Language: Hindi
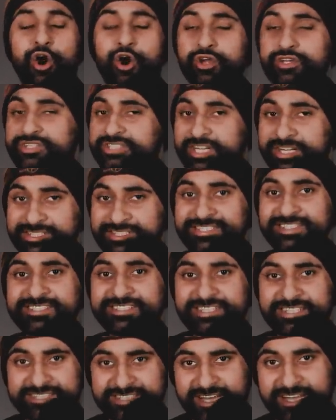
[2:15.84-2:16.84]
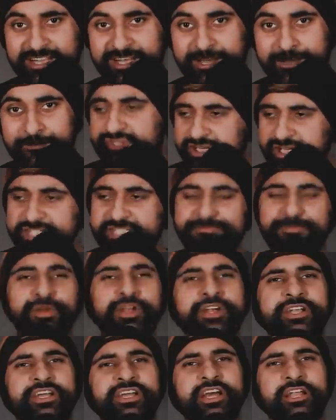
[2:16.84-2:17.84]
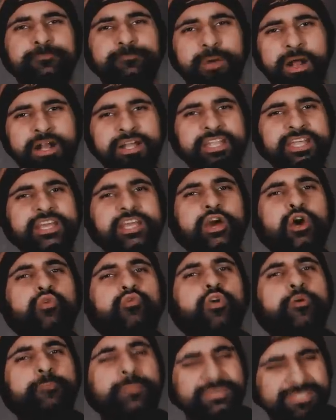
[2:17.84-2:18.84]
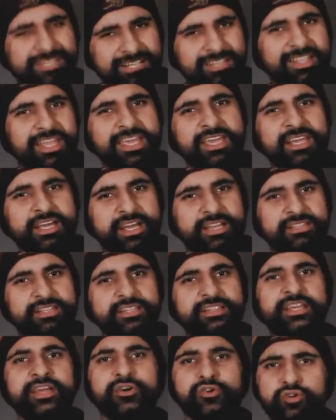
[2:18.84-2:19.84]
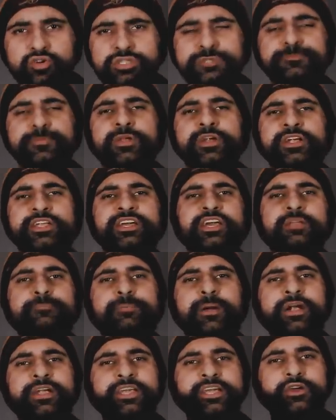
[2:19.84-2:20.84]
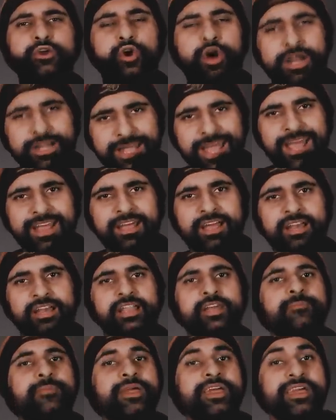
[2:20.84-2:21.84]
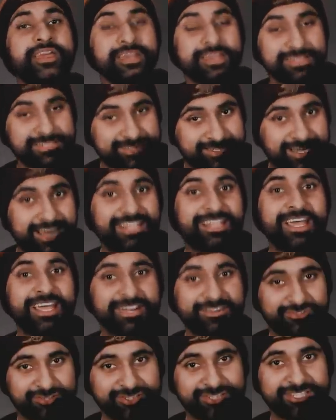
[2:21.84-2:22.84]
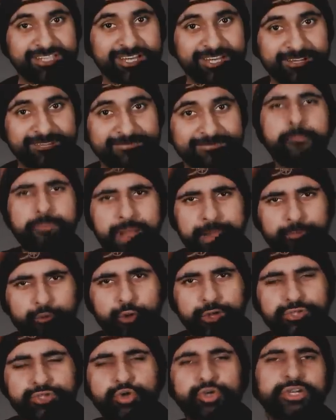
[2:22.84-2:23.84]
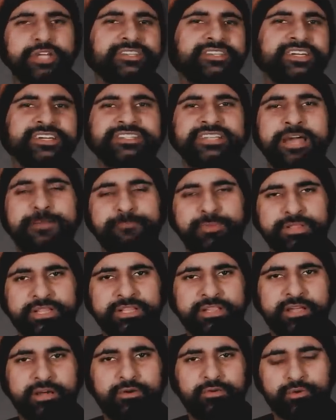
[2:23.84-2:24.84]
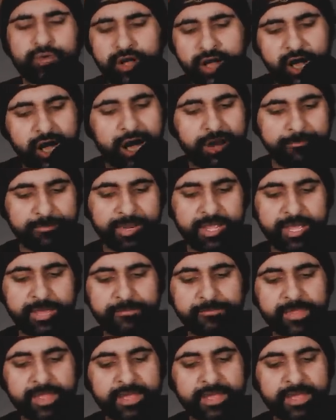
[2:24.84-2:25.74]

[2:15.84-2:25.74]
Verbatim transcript: और जस्टिस से ज्यादा जिस पॉलिटिकल पार्टी को वो पसंद नहीं करते थे उस पॉलिटिकल पार्टी को अटैक करने में ज्यादा इंटरेस्ट था मैं आपको एक छोटा सा एग्जाम्पल देता हूँ हमने